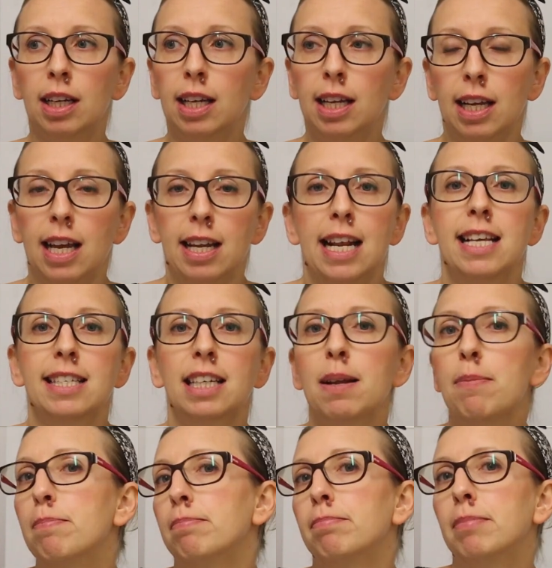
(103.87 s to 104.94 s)
ed
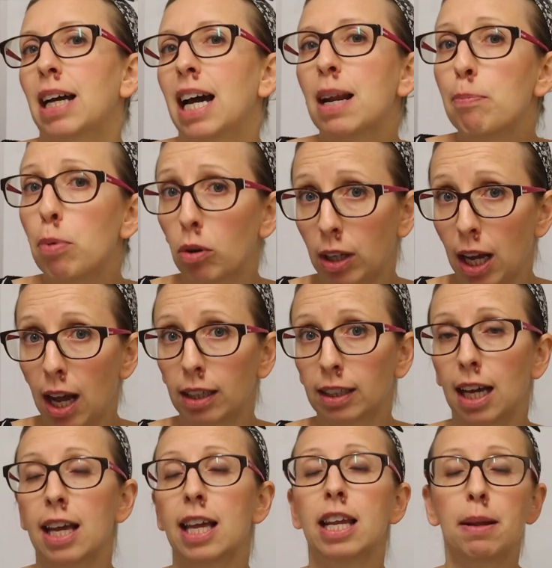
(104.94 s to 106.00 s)
essere magari
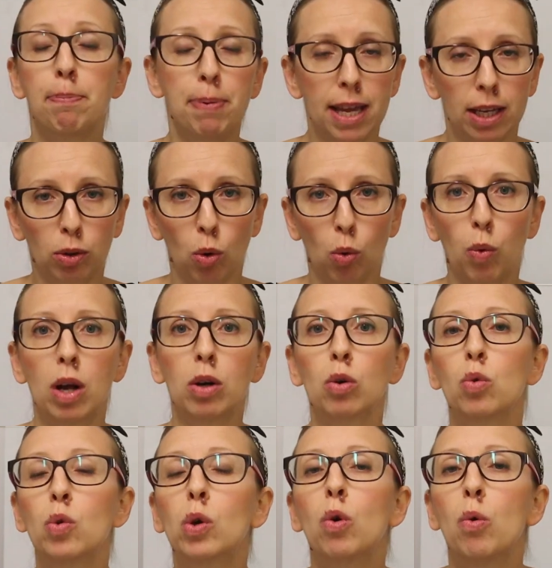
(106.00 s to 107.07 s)
bloccata e ripeto
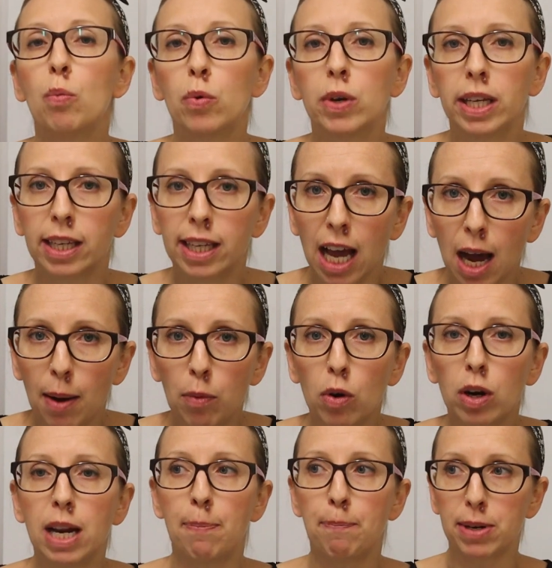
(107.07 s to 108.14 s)
quando noi
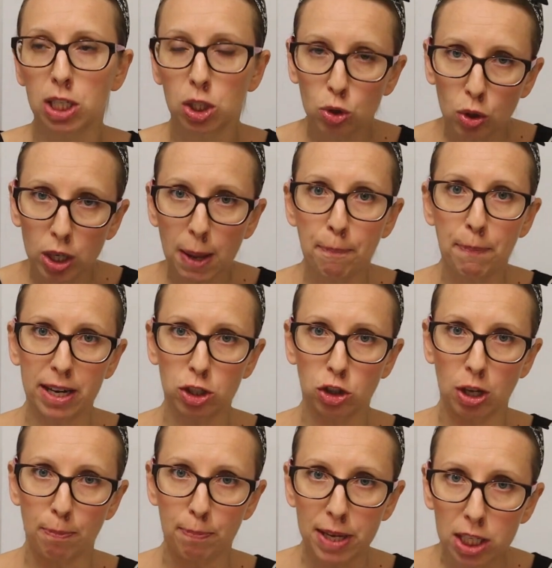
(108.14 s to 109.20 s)
comunichiamo le persone
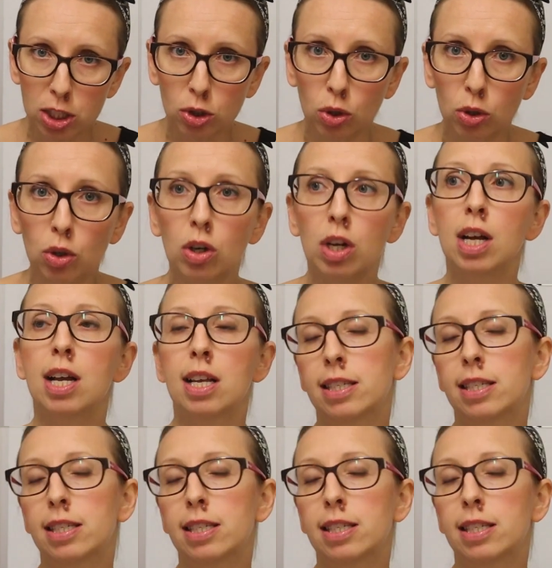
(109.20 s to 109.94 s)
percepiscono